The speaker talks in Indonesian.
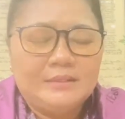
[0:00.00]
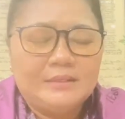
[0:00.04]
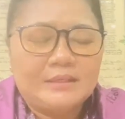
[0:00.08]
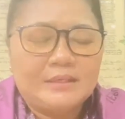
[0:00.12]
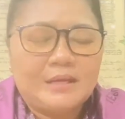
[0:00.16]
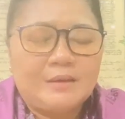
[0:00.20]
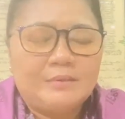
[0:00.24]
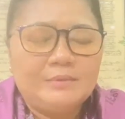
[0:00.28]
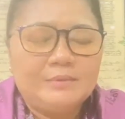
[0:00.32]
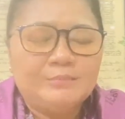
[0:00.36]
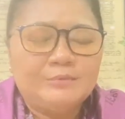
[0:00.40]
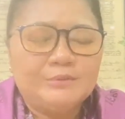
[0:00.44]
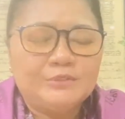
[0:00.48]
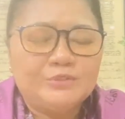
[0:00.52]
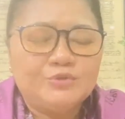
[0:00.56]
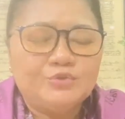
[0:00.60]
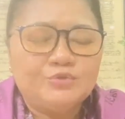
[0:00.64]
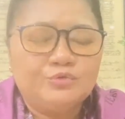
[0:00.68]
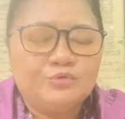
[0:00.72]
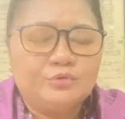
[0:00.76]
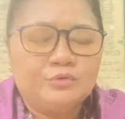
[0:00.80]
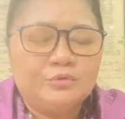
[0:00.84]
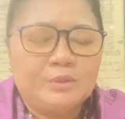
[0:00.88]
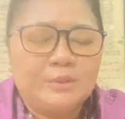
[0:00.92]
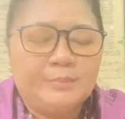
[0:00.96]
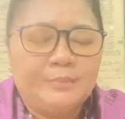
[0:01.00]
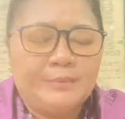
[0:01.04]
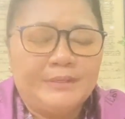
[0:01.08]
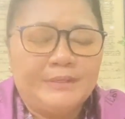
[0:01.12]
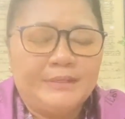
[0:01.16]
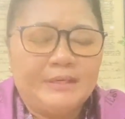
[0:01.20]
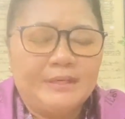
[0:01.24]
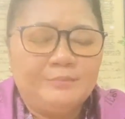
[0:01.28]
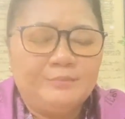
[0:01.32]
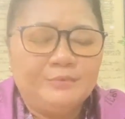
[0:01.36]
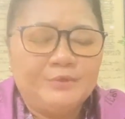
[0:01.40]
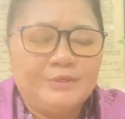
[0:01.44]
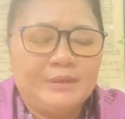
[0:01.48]
Kami bersyukur
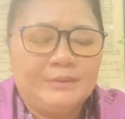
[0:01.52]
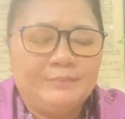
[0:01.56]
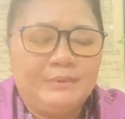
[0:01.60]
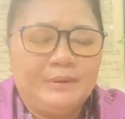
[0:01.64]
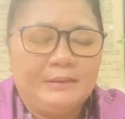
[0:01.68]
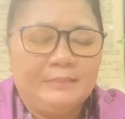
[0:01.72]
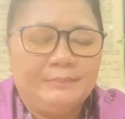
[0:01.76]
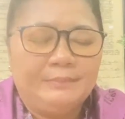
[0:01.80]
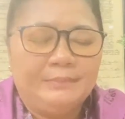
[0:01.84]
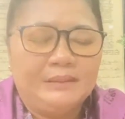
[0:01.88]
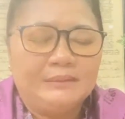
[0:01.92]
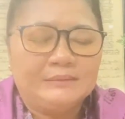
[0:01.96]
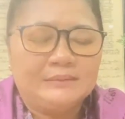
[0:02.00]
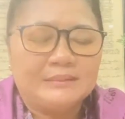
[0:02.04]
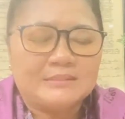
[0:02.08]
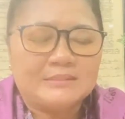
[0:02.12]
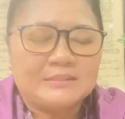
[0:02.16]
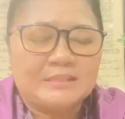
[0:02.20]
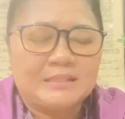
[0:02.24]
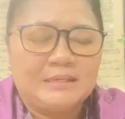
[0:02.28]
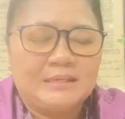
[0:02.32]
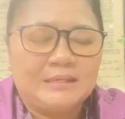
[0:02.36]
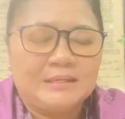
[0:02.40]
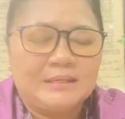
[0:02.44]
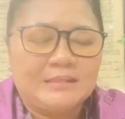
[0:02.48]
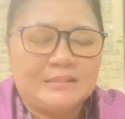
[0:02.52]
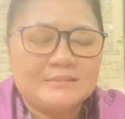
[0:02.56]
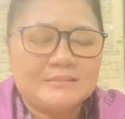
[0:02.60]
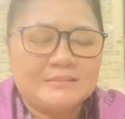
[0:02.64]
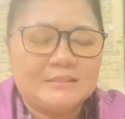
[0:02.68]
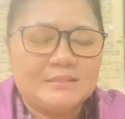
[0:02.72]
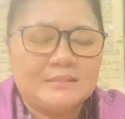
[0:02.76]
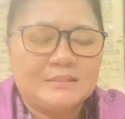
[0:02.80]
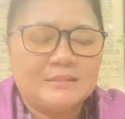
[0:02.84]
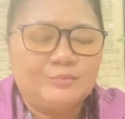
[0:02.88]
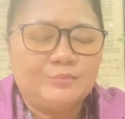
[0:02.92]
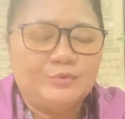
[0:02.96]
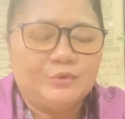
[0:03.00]
kepadamu ya Bapa atas segala
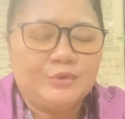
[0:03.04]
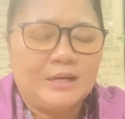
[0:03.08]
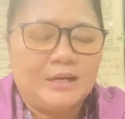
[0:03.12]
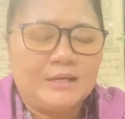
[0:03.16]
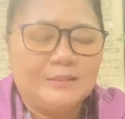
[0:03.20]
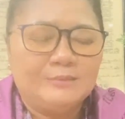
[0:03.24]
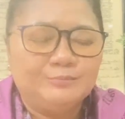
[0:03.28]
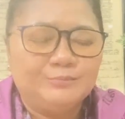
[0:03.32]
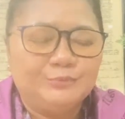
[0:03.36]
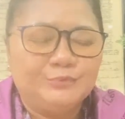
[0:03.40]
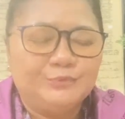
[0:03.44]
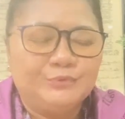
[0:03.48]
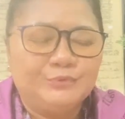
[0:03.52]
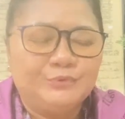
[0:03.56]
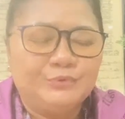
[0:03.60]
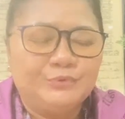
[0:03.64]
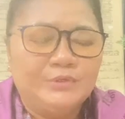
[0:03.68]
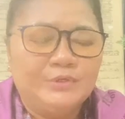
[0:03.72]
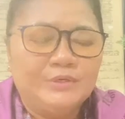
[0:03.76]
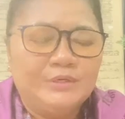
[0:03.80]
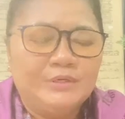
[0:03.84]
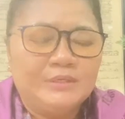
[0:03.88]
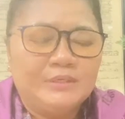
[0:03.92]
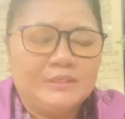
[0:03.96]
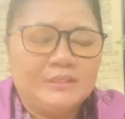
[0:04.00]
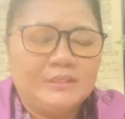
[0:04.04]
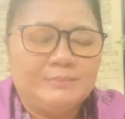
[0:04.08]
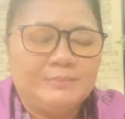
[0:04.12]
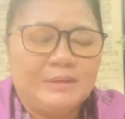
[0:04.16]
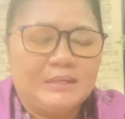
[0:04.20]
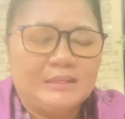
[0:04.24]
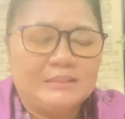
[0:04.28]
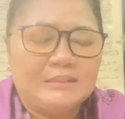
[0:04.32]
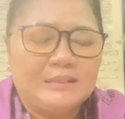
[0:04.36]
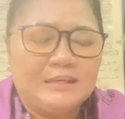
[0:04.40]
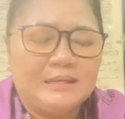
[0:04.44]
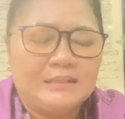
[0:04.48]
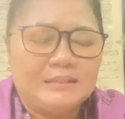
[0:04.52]
kasih kemurahanmu di
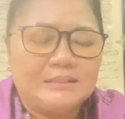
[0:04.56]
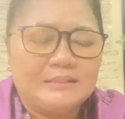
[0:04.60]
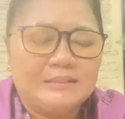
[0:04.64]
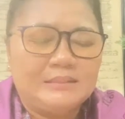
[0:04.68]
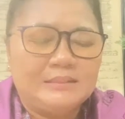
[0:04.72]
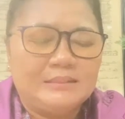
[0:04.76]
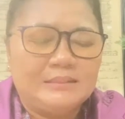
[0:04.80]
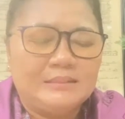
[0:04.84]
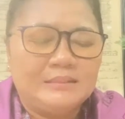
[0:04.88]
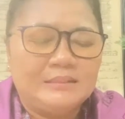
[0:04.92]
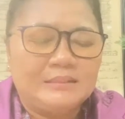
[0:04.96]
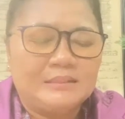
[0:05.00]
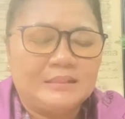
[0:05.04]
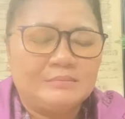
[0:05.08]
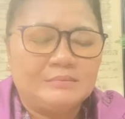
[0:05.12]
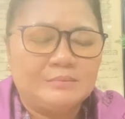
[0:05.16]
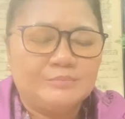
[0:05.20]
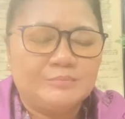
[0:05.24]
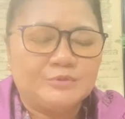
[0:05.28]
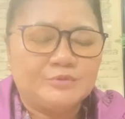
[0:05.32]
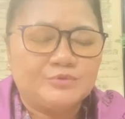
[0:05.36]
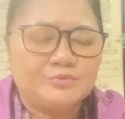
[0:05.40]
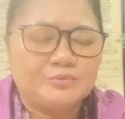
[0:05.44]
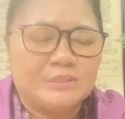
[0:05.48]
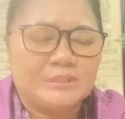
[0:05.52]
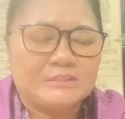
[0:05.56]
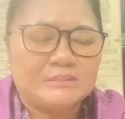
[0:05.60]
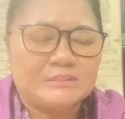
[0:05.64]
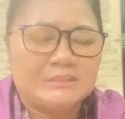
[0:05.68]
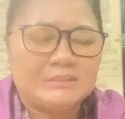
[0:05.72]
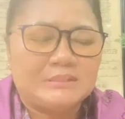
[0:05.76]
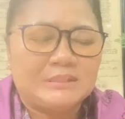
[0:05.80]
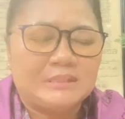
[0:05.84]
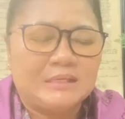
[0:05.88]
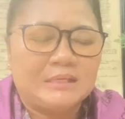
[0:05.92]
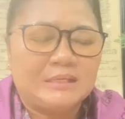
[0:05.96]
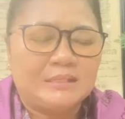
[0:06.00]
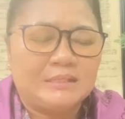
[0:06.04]
pagi hari ini. Kami bersuka
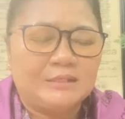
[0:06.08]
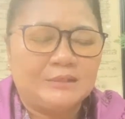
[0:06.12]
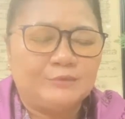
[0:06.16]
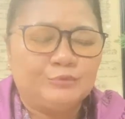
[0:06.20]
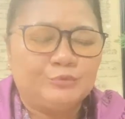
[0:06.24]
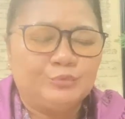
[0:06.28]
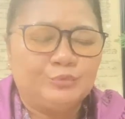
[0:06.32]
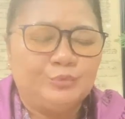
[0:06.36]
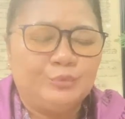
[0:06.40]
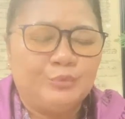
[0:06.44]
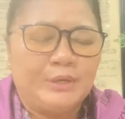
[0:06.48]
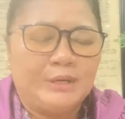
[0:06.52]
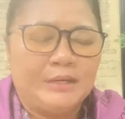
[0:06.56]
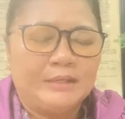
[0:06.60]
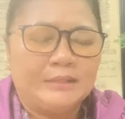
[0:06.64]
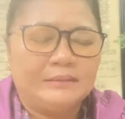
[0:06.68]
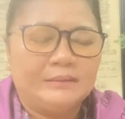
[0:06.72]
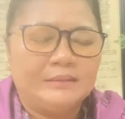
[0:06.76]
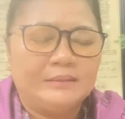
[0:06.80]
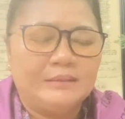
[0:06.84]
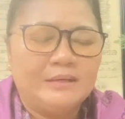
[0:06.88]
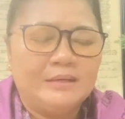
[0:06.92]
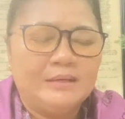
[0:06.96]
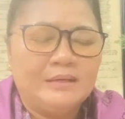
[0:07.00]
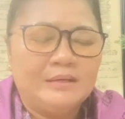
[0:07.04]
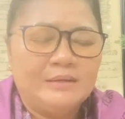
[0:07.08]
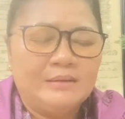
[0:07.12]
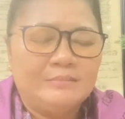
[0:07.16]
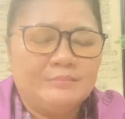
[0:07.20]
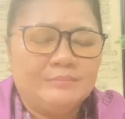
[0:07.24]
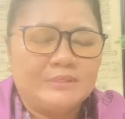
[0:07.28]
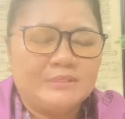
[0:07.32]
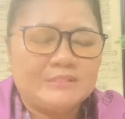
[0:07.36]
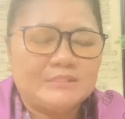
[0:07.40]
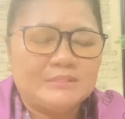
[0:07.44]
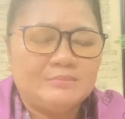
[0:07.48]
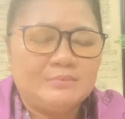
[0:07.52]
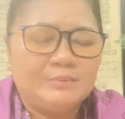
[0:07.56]
cita karena Tuhan
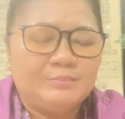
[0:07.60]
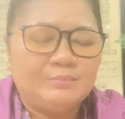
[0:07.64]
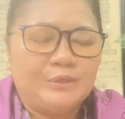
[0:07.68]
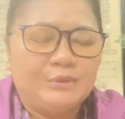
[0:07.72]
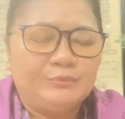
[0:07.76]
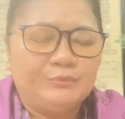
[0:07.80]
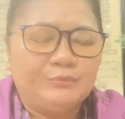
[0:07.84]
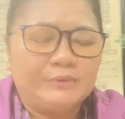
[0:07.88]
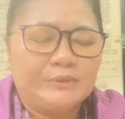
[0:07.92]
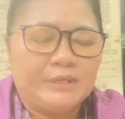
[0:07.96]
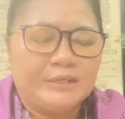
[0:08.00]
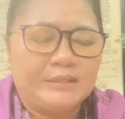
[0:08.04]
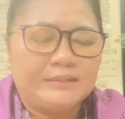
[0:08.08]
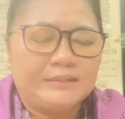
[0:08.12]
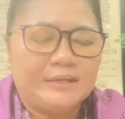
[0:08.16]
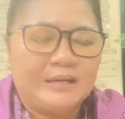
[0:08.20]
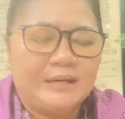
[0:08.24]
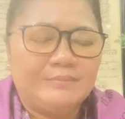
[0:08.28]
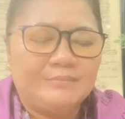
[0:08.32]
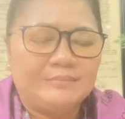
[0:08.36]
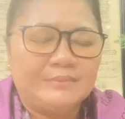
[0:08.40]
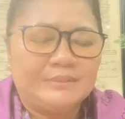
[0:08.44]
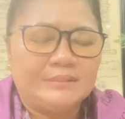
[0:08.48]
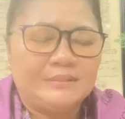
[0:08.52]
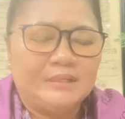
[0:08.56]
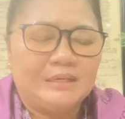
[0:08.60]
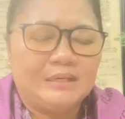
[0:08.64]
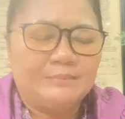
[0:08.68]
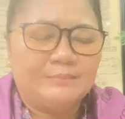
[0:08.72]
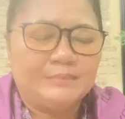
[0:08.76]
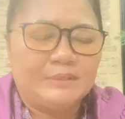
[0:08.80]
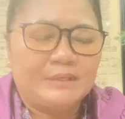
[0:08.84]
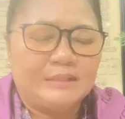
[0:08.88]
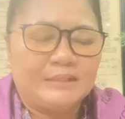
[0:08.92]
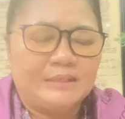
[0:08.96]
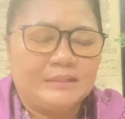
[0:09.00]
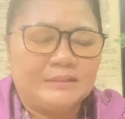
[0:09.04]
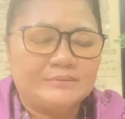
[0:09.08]
masih membangunkan kami
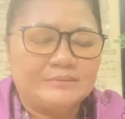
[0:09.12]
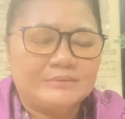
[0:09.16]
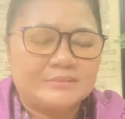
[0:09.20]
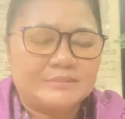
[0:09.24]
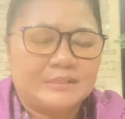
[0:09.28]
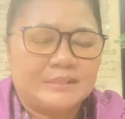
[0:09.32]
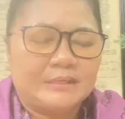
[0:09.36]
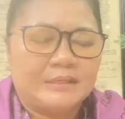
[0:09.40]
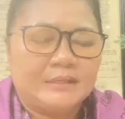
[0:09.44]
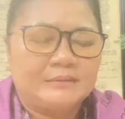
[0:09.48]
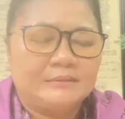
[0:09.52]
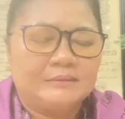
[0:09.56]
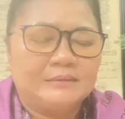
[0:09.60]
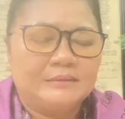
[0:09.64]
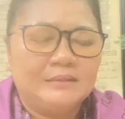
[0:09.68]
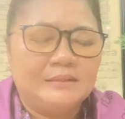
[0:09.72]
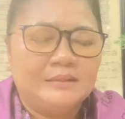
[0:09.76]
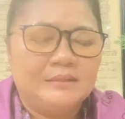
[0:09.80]
dalam keadaan sehat.